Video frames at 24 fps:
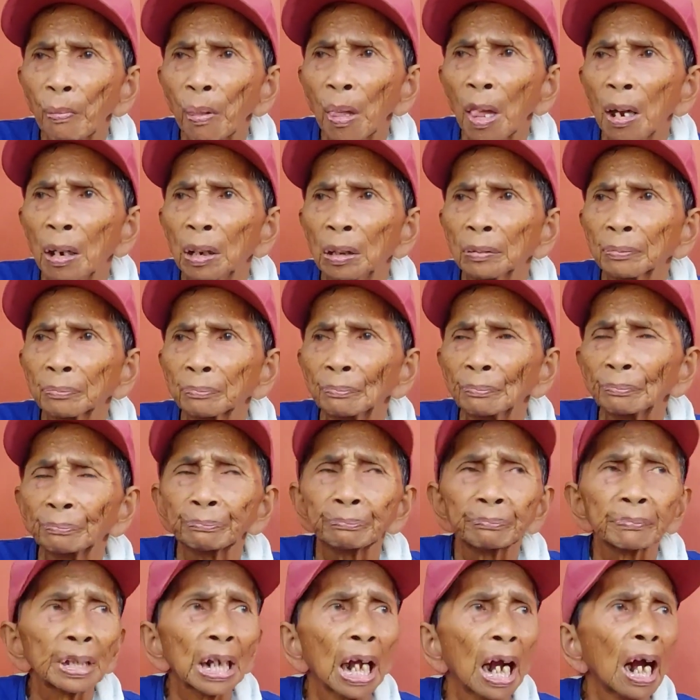Huwag kang maniwala
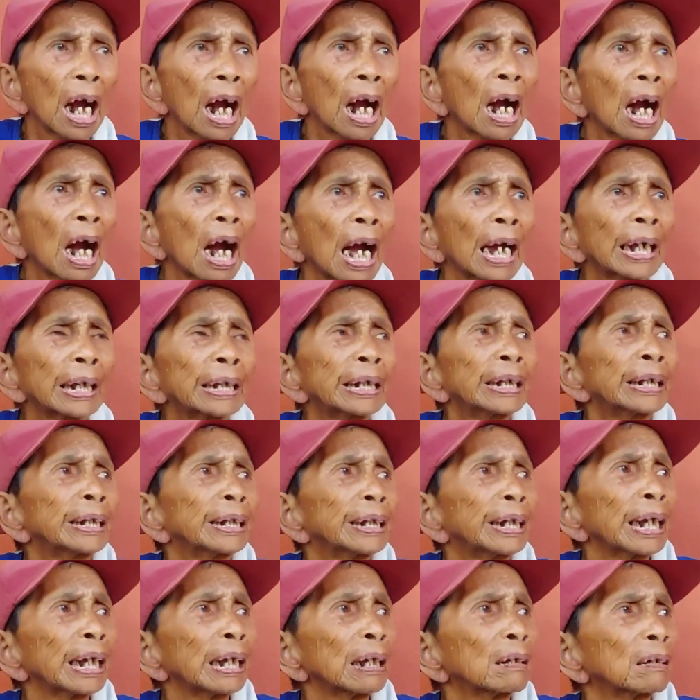sa sarili mo. Ay,
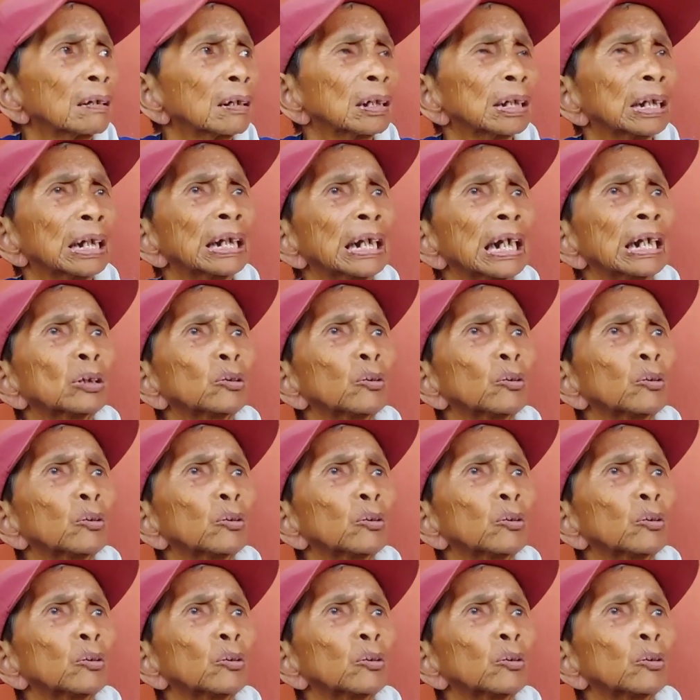hindi. Hindi ha?